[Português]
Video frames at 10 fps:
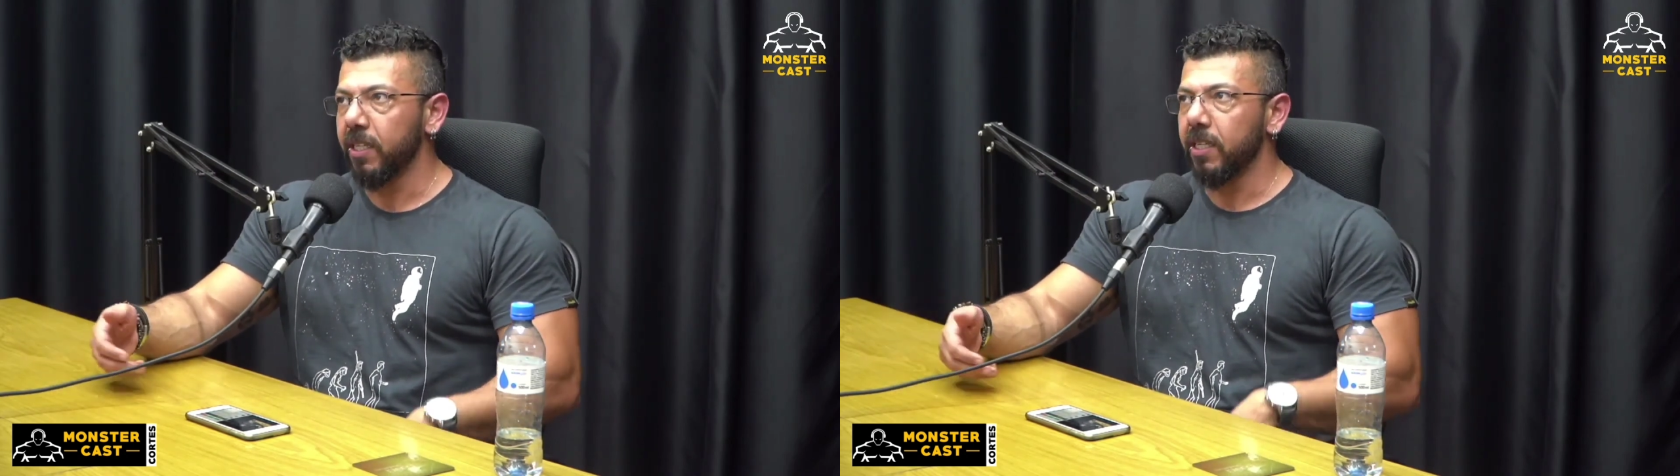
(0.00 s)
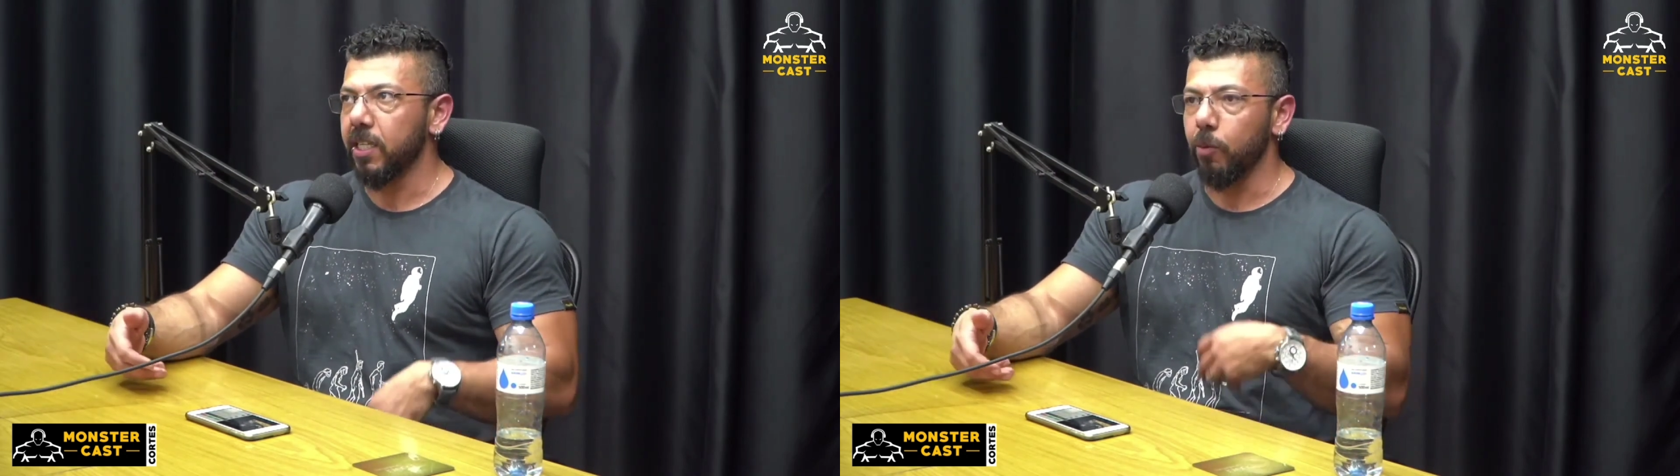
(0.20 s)

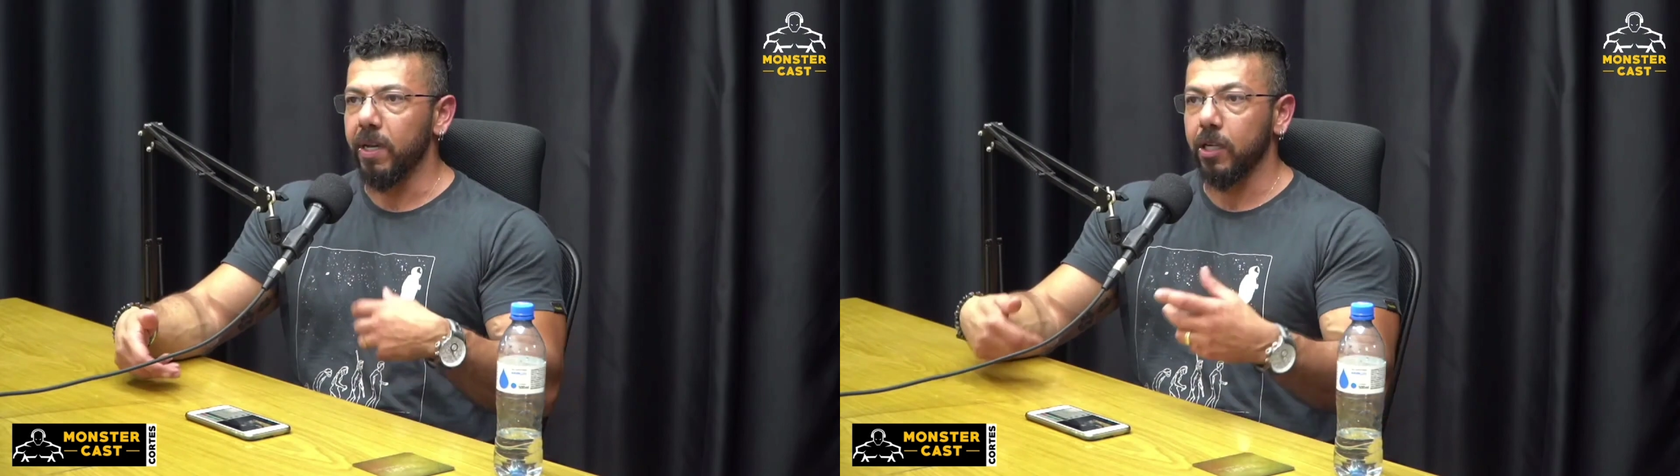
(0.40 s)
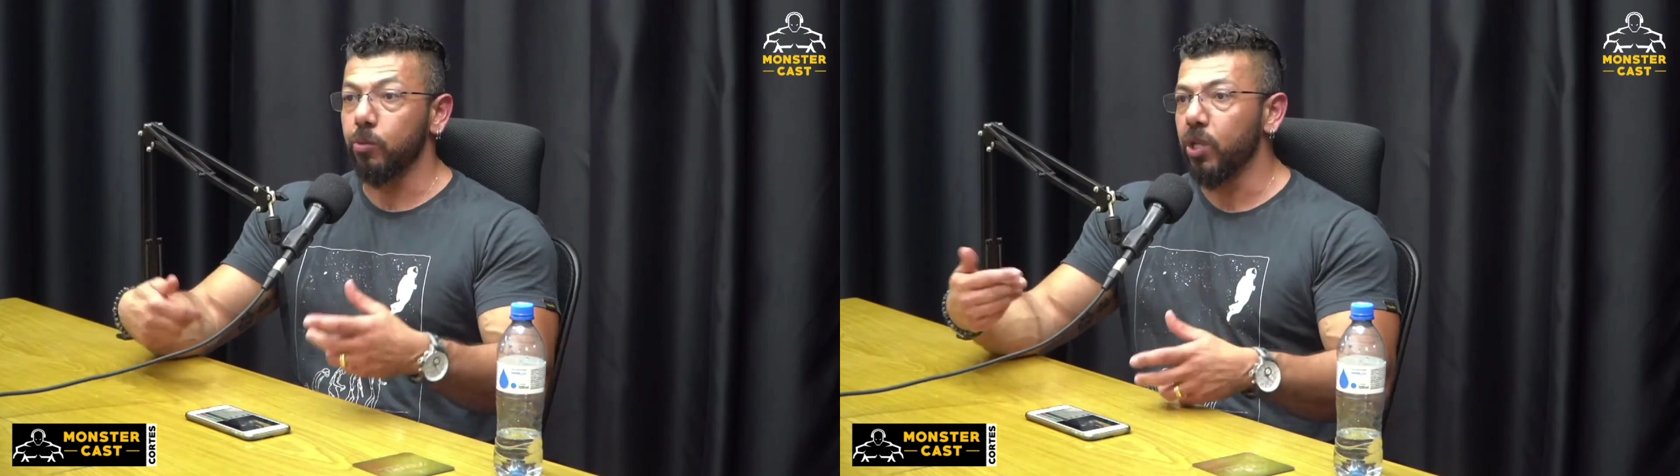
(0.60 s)
Você
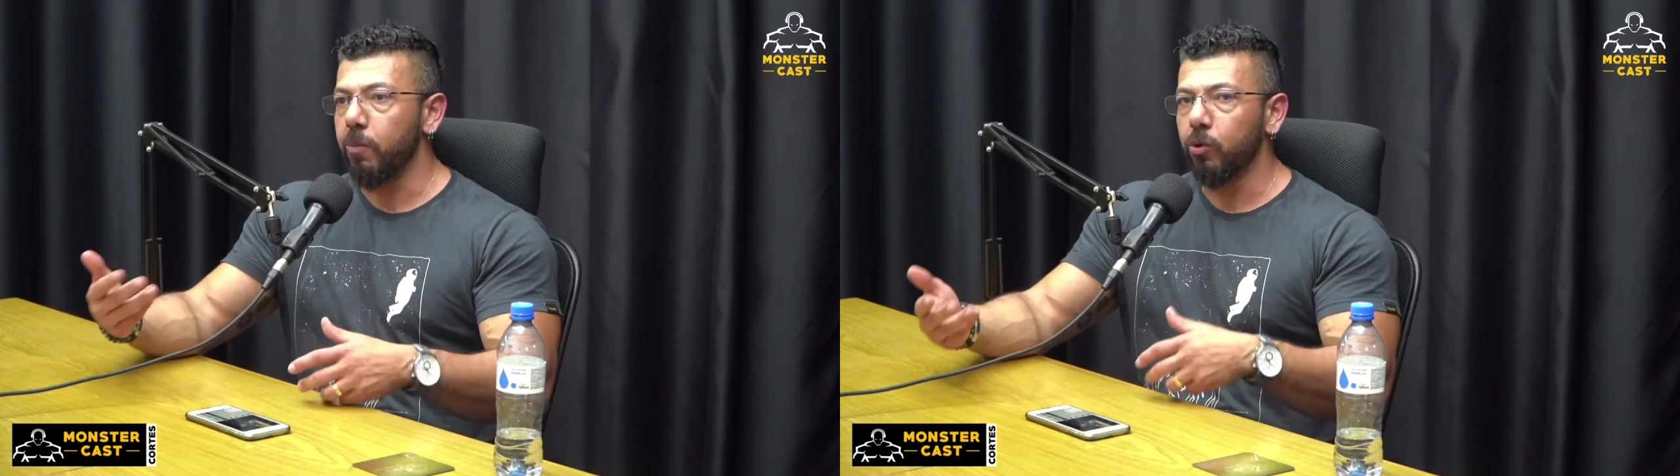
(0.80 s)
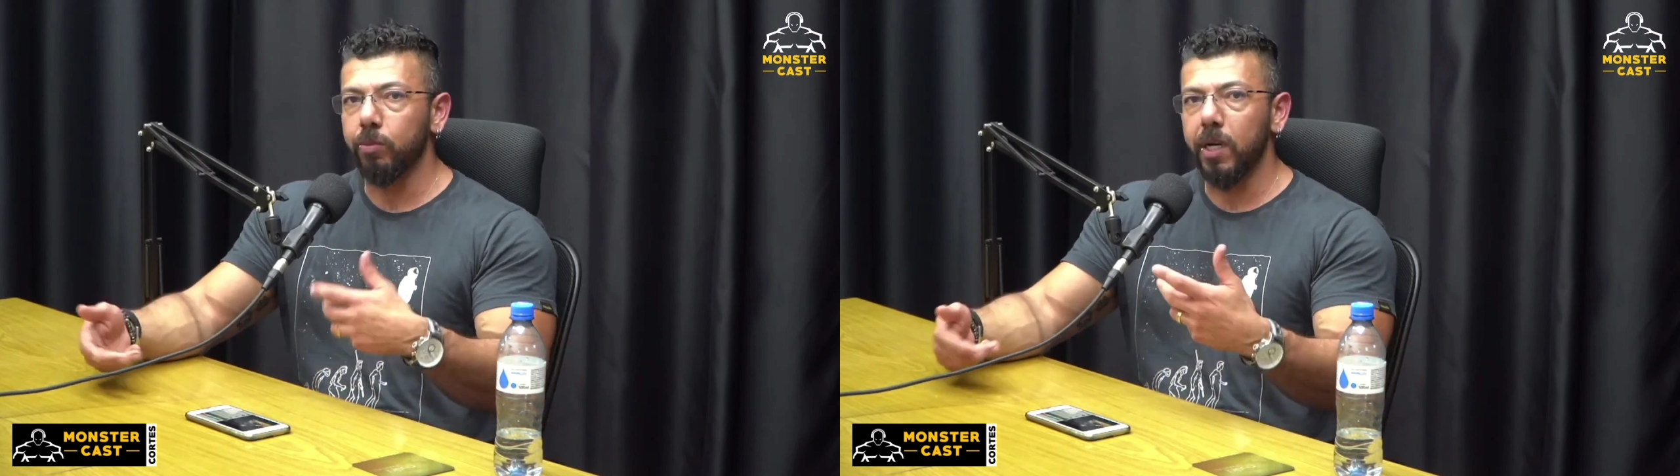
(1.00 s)
começa a acumular
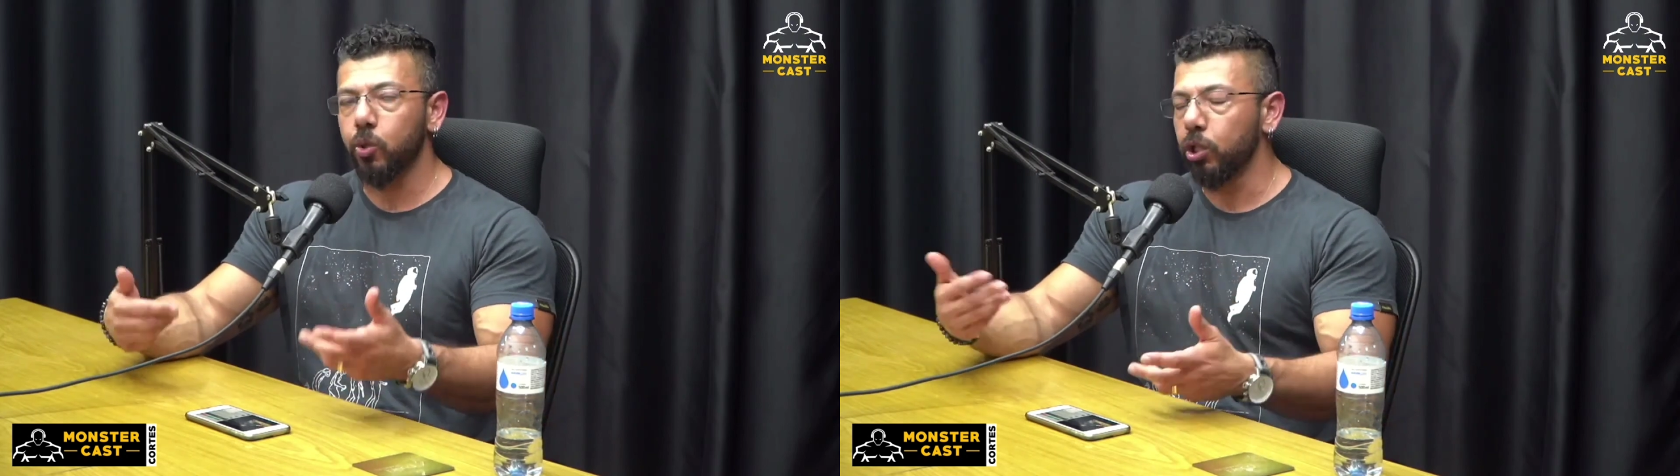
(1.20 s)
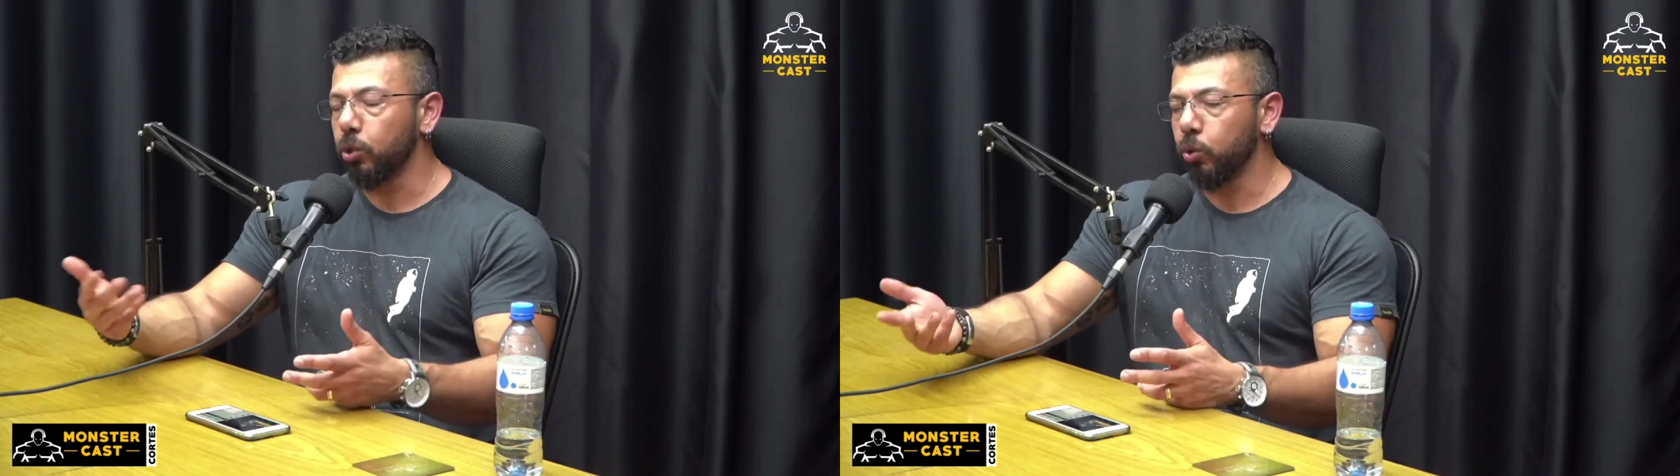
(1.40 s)
muito mais
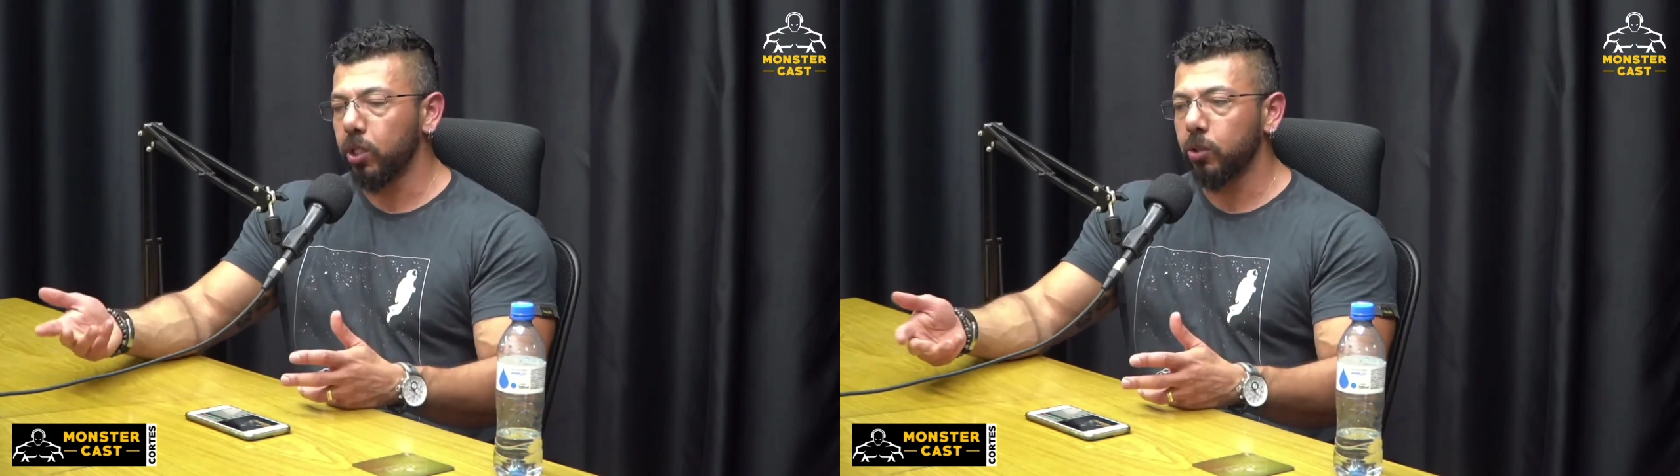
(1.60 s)
gordura